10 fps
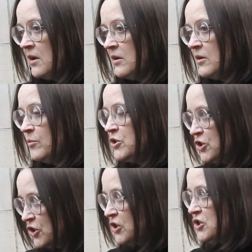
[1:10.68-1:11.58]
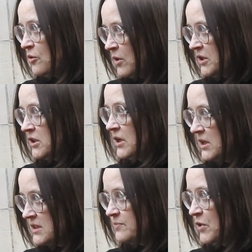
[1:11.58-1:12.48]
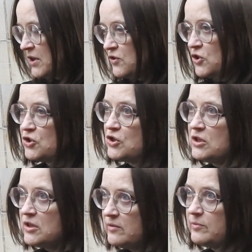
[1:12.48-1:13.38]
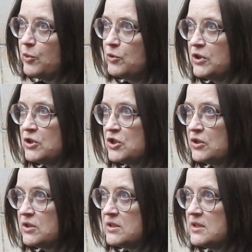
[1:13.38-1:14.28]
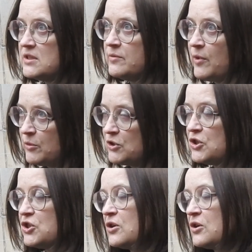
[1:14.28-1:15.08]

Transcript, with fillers: e, myślę, że te działania teraz pierwsze, czyli podjęcie decyzji, mam nadzieję,